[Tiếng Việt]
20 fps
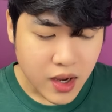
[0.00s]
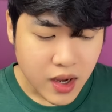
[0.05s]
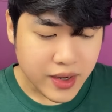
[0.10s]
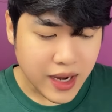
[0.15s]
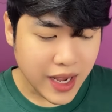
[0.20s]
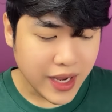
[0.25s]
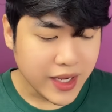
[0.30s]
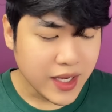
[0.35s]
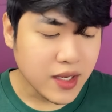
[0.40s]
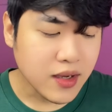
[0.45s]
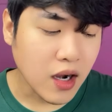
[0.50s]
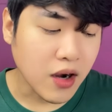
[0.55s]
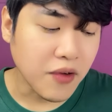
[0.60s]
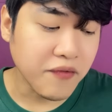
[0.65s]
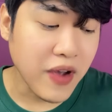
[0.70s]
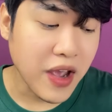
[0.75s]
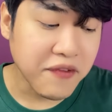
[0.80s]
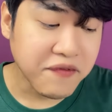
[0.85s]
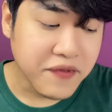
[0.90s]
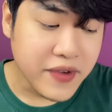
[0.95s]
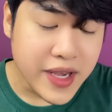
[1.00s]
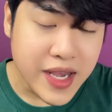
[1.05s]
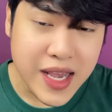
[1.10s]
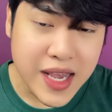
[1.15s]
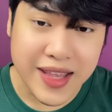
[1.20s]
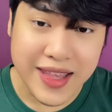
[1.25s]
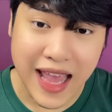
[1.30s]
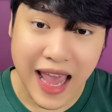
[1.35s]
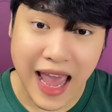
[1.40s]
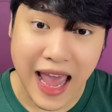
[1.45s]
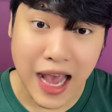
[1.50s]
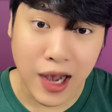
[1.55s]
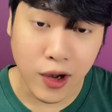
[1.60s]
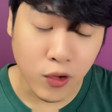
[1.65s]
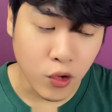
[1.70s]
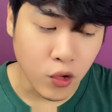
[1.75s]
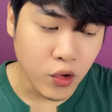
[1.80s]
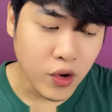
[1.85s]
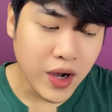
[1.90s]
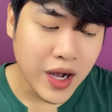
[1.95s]
Đấy, còn về phía nhà
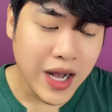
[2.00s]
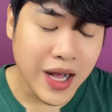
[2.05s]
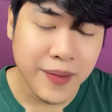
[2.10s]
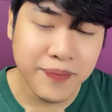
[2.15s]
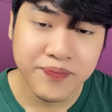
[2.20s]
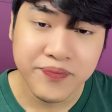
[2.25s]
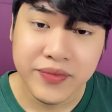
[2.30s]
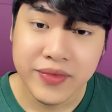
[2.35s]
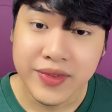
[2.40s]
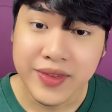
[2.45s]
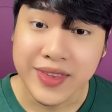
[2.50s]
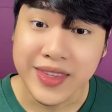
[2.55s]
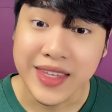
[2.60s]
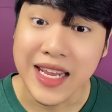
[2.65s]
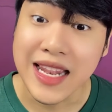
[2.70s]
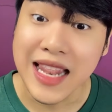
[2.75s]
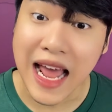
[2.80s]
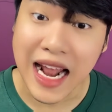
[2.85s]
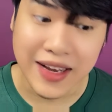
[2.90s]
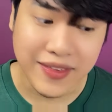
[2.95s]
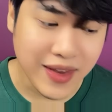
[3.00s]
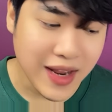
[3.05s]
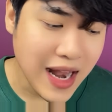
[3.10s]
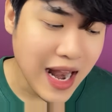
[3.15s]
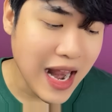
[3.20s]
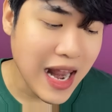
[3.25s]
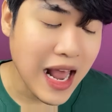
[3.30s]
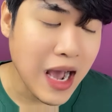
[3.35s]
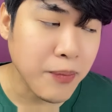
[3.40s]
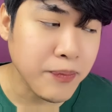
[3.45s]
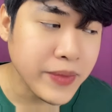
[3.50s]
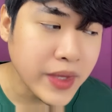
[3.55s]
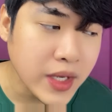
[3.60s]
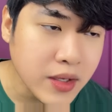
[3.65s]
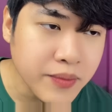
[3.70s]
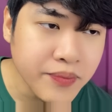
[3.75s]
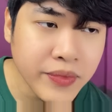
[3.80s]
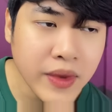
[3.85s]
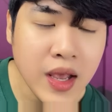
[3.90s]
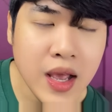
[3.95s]
của chị Lành với lại là ông
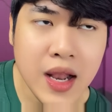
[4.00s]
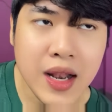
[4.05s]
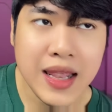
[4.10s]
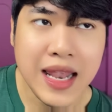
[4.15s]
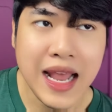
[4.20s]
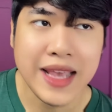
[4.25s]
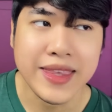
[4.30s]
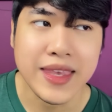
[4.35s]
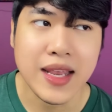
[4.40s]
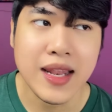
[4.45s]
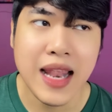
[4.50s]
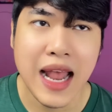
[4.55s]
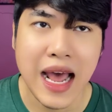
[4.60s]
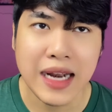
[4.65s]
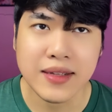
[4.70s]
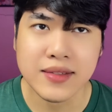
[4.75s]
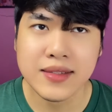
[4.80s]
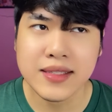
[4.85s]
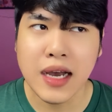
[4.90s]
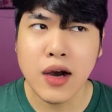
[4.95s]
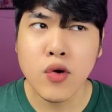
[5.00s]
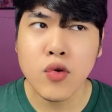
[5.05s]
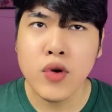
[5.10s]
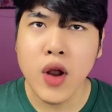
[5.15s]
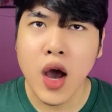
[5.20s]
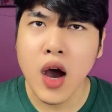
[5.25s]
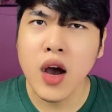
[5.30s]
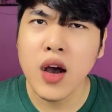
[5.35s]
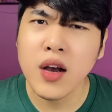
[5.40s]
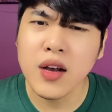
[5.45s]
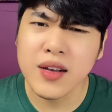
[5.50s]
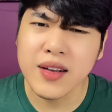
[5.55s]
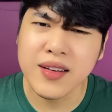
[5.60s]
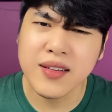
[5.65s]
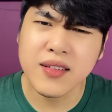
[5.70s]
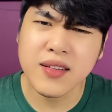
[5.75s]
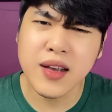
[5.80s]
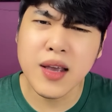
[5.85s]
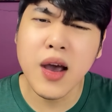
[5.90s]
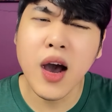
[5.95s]
Dư, là chị Lành sau đó
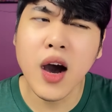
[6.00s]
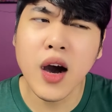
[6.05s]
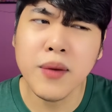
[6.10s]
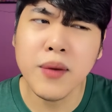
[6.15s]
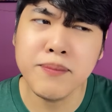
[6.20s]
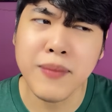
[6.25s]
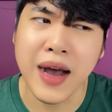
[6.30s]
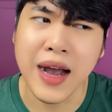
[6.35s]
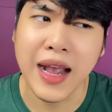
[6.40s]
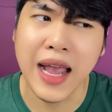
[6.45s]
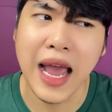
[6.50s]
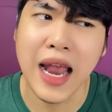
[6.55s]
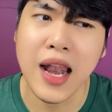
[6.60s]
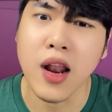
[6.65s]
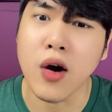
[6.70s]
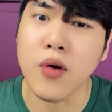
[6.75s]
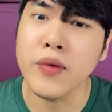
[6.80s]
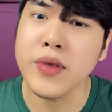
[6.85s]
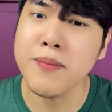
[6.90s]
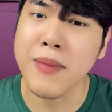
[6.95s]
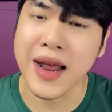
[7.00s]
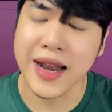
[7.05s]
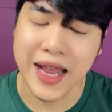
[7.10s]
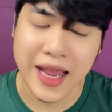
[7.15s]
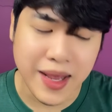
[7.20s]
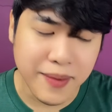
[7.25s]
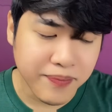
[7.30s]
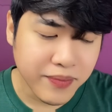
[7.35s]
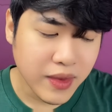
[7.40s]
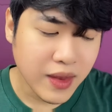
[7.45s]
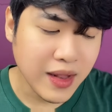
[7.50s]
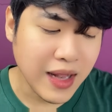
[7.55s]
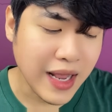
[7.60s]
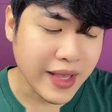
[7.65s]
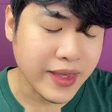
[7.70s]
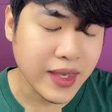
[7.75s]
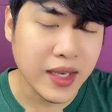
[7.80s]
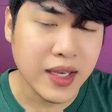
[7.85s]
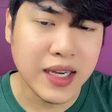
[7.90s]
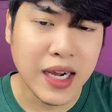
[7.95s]
cái hôm mà cãi lộn với bà này là
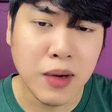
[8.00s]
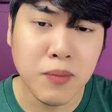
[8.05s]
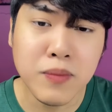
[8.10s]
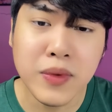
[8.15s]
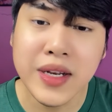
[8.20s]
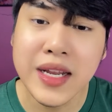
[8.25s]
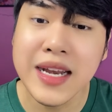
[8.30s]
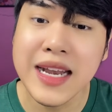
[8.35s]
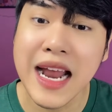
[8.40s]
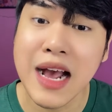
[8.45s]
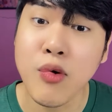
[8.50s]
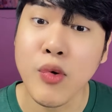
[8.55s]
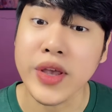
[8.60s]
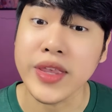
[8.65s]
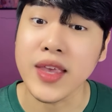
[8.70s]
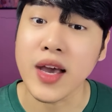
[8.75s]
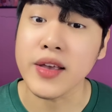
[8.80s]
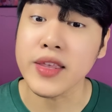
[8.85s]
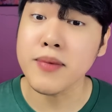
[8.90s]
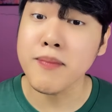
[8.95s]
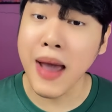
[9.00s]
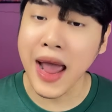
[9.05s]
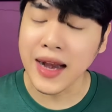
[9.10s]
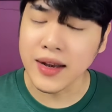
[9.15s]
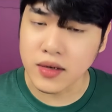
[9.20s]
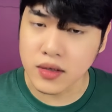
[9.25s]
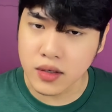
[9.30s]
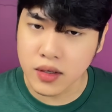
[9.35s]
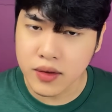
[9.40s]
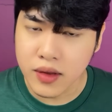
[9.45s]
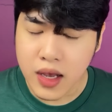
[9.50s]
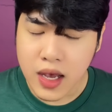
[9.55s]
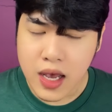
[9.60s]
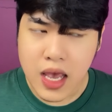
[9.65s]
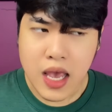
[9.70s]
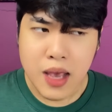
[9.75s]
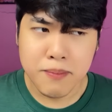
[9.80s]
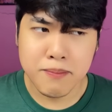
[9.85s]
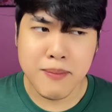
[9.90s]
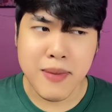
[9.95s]
chị không có đi ra ngoài chợ chị bán nữa,
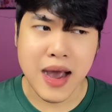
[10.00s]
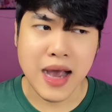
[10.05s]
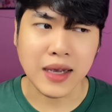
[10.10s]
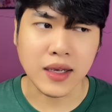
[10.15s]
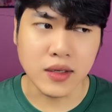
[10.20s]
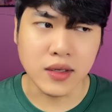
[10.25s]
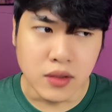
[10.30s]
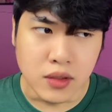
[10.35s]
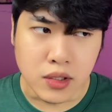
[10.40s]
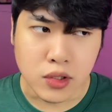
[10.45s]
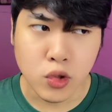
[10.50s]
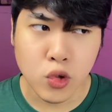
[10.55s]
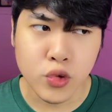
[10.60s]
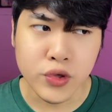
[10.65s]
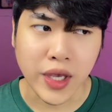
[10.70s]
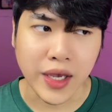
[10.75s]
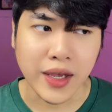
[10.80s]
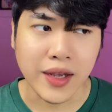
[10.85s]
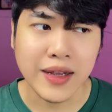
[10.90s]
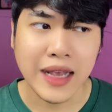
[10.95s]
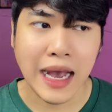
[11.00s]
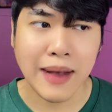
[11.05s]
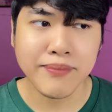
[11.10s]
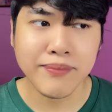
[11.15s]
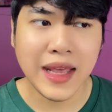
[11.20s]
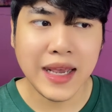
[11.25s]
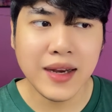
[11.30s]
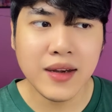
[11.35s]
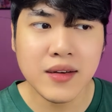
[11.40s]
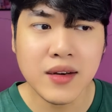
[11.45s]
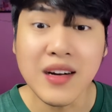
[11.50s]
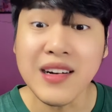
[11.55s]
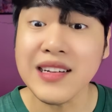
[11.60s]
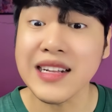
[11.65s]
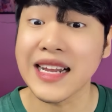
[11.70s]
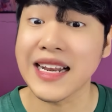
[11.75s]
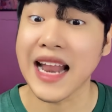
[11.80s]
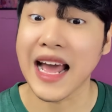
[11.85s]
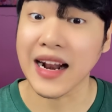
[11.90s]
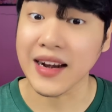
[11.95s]
mà người của chị cảm thấy rất
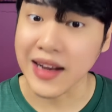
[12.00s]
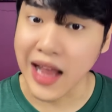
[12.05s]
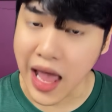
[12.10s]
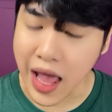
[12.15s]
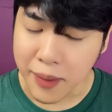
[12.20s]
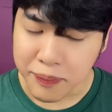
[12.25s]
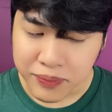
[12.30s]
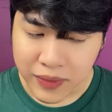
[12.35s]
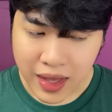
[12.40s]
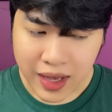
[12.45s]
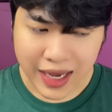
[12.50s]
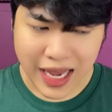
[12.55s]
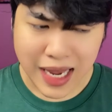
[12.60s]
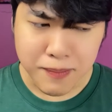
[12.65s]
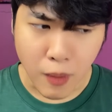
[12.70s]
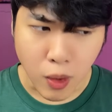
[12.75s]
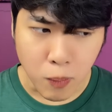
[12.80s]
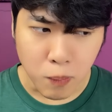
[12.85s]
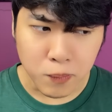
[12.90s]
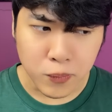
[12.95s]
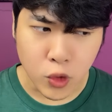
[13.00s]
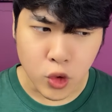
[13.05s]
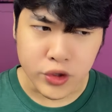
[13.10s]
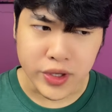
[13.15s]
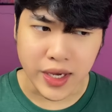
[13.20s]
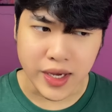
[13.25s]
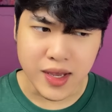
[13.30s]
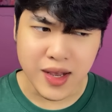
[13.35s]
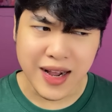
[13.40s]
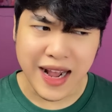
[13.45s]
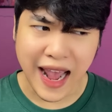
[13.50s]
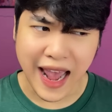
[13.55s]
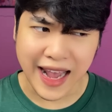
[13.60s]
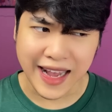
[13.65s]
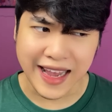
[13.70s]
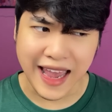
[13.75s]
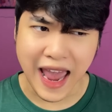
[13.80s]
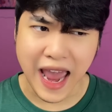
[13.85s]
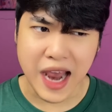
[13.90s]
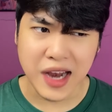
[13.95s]
là nặng nề. Cái bụng của chị ngày
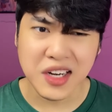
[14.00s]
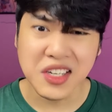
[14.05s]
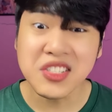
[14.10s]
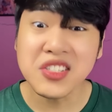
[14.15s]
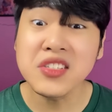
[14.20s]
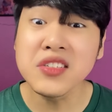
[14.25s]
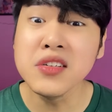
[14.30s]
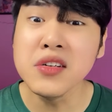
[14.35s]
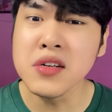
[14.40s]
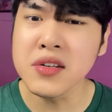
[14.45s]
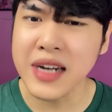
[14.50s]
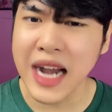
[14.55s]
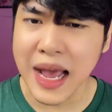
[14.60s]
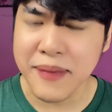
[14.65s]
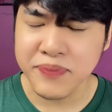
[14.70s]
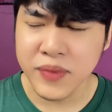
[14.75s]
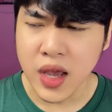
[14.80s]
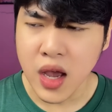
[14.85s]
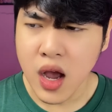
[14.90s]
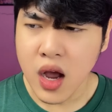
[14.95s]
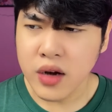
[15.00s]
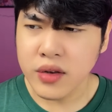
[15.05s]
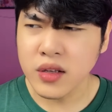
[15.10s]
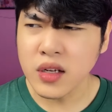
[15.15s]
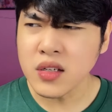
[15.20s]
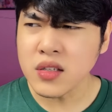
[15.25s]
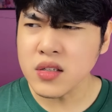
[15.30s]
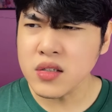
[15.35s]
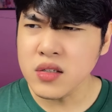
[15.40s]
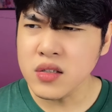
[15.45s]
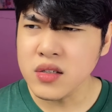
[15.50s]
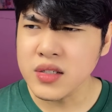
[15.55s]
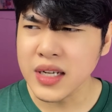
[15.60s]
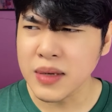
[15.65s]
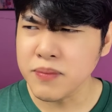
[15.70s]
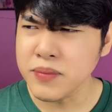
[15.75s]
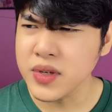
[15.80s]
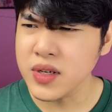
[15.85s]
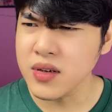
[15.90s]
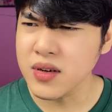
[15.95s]
càng nó trương ra, nó trương
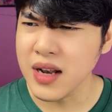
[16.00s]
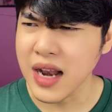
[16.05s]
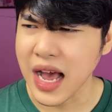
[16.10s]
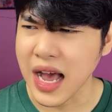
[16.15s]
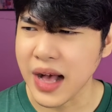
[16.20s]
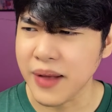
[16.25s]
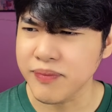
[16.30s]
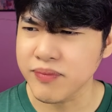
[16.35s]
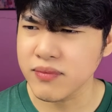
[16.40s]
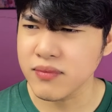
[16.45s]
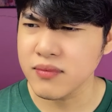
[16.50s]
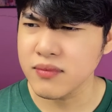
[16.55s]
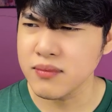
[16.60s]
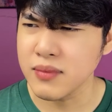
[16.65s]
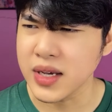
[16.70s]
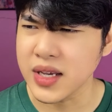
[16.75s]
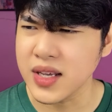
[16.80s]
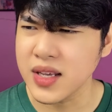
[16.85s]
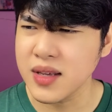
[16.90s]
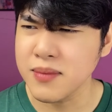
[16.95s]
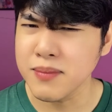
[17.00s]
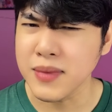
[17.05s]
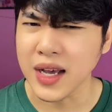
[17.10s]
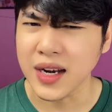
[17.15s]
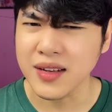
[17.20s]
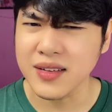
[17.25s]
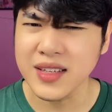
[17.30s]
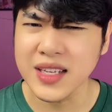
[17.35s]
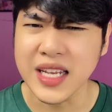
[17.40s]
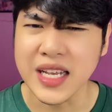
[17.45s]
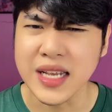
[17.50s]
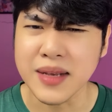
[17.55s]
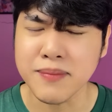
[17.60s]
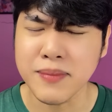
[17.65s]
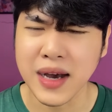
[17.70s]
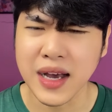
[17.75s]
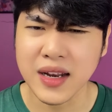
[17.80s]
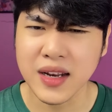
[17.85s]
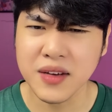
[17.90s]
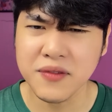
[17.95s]
giống như là bị bệnh gì
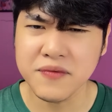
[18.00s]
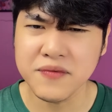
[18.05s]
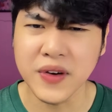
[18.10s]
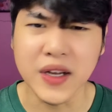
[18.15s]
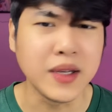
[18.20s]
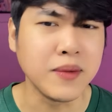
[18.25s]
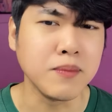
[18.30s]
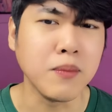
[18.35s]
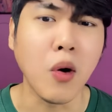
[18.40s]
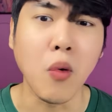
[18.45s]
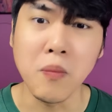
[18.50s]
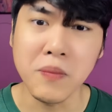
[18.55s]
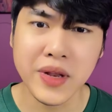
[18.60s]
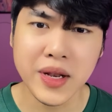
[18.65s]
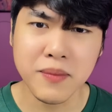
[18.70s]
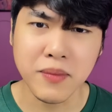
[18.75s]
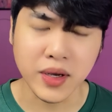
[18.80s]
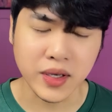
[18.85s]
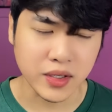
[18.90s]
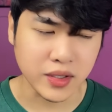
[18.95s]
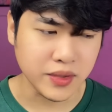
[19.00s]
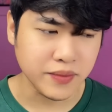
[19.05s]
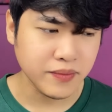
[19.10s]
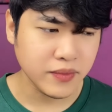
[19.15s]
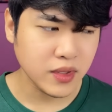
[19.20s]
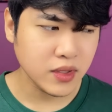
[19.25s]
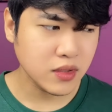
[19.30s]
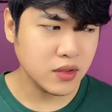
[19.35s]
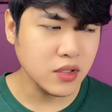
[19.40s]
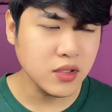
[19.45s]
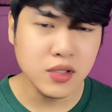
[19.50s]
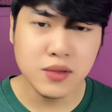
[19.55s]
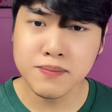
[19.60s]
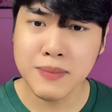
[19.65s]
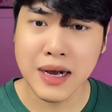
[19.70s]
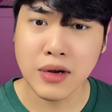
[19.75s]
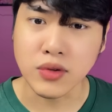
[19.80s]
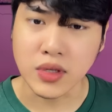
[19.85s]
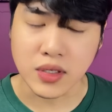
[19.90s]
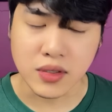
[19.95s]
mà nó phình bụng vậy đó mọi người, trương
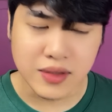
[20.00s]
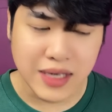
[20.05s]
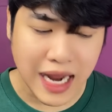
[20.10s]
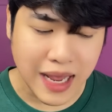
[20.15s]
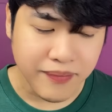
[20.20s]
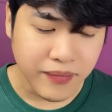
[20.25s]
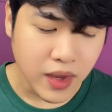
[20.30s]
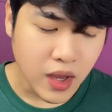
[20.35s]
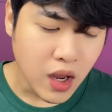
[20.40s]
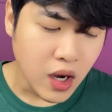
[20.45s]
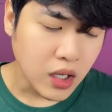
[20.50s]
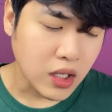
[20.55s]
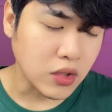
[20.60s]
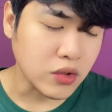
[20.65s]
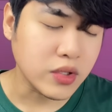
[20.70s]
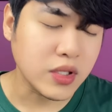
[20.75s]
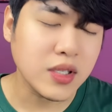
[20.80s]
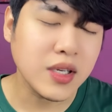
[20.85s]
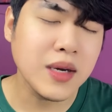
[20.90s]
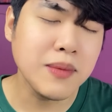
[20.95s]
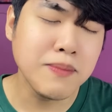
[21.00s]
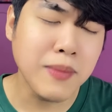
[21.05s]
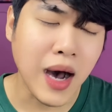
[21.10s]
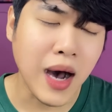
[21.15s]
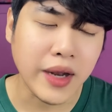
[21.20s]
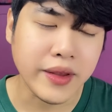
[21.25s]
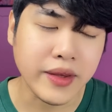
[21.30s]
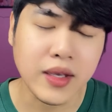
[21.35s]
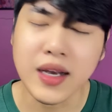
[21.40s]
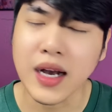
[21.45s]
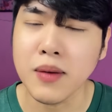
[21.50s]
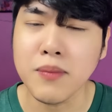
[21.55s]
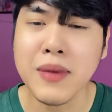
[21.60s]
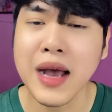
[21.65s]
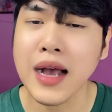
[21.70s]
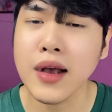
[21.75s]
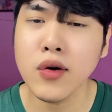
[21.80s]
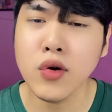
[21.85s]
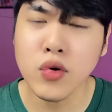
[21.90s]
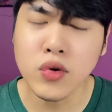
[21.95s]
bao tử ra. Rồi chị cứ mệt, chị không
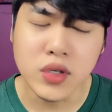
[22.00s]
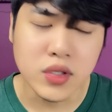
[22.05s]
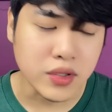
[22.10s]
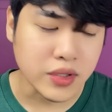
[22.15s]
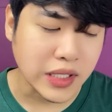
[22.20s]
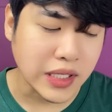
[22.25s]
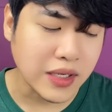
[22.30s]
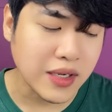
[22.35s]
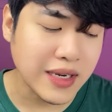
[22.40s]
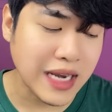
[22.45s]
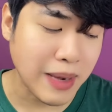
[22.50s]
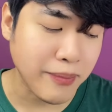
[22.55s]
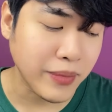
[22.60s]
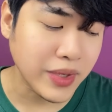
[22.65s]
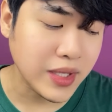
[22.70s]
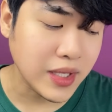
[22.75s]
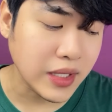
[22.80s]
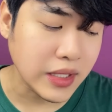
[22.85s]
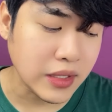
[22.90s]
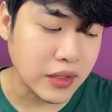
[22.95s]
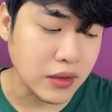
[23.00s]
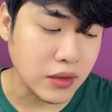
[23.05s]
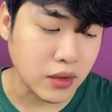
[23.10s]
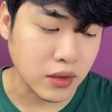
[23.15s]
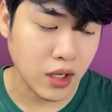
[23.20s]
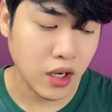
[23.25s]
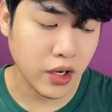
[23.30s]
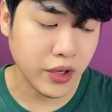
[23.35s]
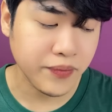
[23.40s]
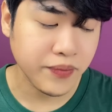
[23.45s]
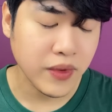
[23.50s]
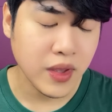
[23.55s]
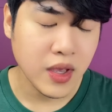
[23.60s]
ăn uống được, chị cứ nằm ở trên giường thôi.